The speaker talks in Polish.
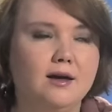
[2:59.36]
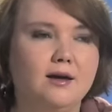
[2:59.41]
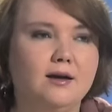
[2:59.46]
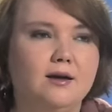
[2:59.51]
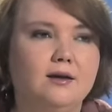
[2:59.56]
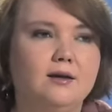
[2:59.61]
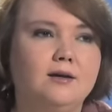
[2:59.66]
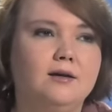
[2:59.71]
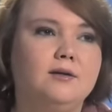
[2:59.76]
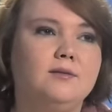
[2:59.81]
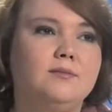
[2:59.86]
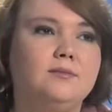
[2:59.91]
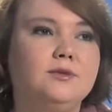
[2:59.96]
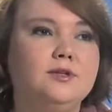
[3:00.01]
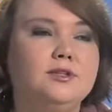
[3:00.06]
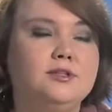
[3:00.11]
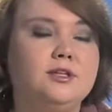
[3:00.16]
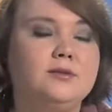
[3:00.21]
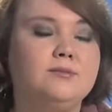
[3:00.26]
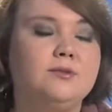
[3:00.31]
E,
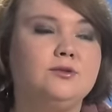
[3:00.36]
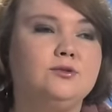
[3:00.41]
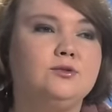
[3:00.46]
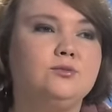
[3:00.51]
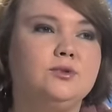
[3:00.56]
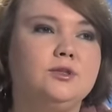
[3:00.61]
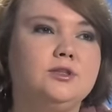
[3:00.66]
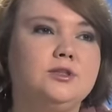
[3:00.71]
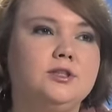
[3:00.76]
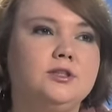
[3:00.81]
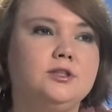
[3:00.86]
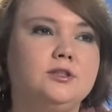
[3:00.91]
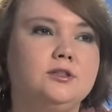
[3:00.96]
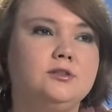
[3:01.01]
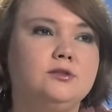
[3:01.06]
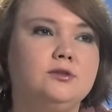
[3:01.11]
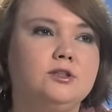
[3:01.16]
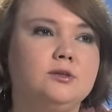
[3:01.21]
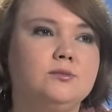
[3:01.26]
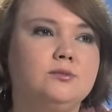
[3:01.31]
minister Mariusz Błaszczak jest
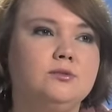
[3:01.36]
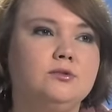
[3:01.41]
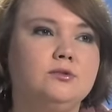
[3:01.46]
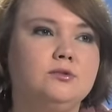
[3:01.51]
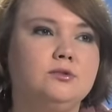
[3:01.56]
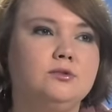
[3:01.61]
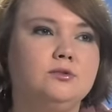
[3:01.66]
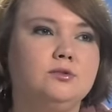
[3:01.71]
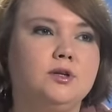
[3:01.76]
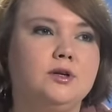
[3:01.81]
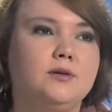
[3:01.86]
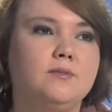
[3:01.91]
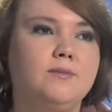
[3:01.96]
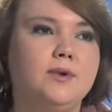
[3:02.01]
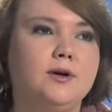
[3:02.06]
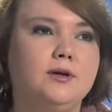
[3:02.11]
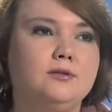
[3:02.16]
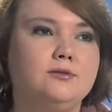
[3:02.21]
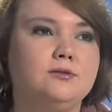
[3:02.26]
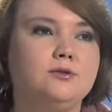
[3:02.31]
też osobą, która
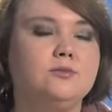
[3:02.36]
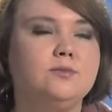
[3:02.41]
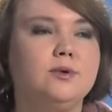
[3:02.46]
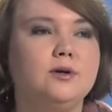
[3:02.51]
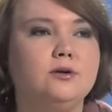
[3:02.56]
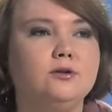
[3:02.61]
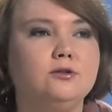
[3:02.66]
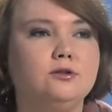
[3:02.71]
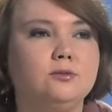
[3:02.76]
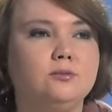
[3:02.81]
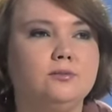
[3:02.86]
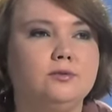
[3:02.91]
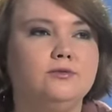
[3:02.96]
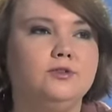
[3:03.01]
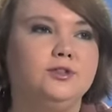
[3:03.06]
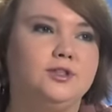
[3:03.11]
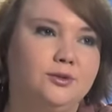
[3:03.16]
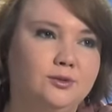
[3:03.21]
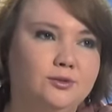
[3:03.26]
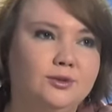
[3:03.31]
bardzo dba o to, by
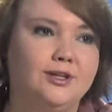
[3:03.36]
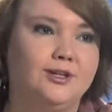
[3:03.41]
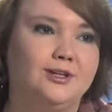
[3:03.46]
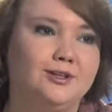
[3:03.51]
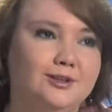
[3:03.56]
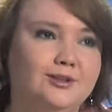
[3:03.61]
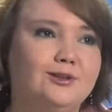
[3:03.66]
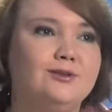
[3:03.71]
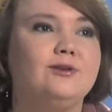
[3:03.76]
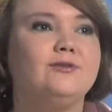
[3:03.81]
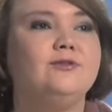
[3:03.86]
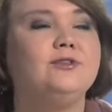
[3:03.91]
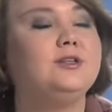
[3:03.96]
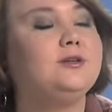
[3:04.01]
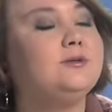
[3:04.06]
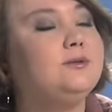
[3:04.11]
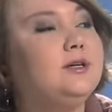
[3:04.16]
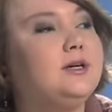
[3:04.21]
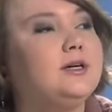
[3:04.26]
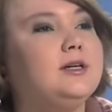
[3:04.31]
wizerunek i nie tylko
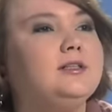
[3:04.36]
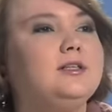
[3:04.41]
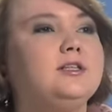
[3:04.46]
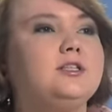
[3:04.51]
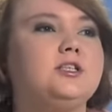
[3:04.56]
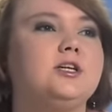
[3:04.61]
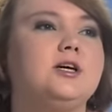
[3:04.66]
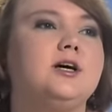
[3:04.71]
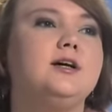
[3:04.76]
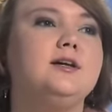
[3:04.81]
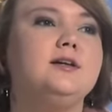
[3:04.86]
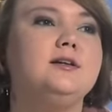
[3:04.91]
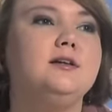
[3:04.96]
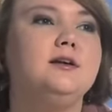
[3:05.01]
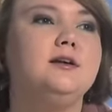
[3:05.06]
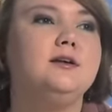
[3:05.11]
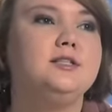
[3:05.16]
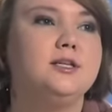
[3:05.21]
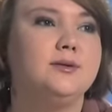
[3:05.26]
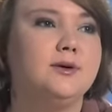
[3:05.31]
wizerunek, ale też
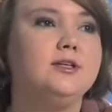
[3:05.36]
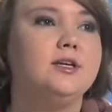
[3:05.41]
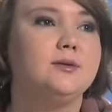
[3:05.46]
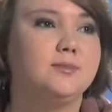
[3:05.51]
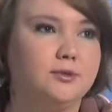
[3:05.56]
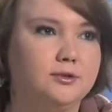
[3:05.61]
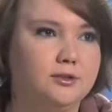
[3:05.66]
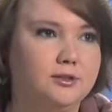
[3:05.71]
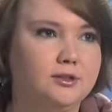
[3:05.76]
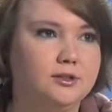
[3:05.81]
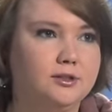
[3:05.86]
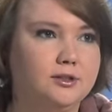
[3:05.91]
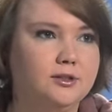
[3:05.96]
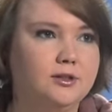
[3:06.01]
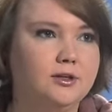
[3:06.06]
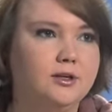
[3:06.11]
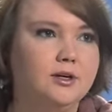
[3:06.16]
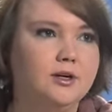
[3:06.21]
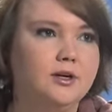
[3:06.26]
realne działania policji